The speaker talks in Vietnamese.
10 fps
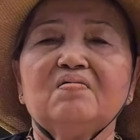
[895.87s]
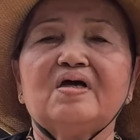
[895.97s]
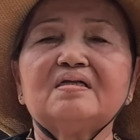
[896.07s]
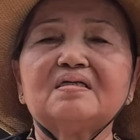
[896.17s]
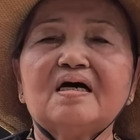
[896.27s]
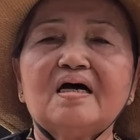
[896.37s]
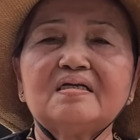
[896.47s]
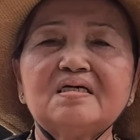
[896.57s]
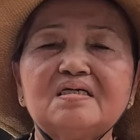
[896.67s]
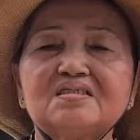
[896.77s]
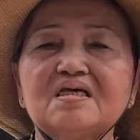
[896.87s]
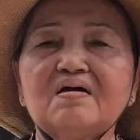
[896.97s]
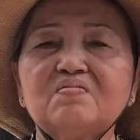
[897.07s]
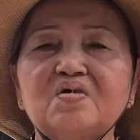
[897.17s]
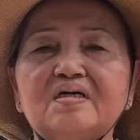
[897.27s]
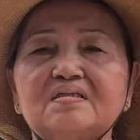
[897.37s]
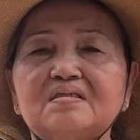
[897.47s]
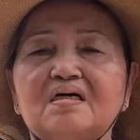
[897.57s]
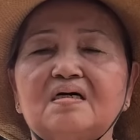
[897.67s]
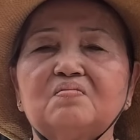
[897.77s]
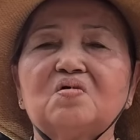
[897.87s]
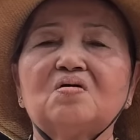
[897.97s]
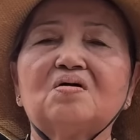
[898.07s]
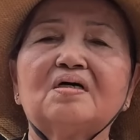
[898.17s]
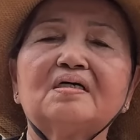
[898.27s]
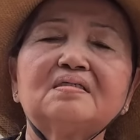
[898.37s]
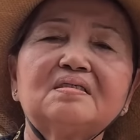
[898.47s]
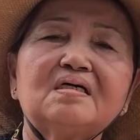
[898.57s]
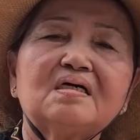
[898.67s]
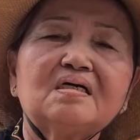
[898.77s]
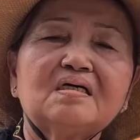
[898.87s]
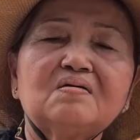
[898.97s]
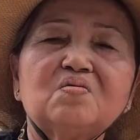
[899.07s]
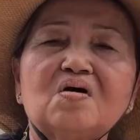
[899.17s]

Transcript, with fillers: yên đa đi xây vần tàng qua anh đi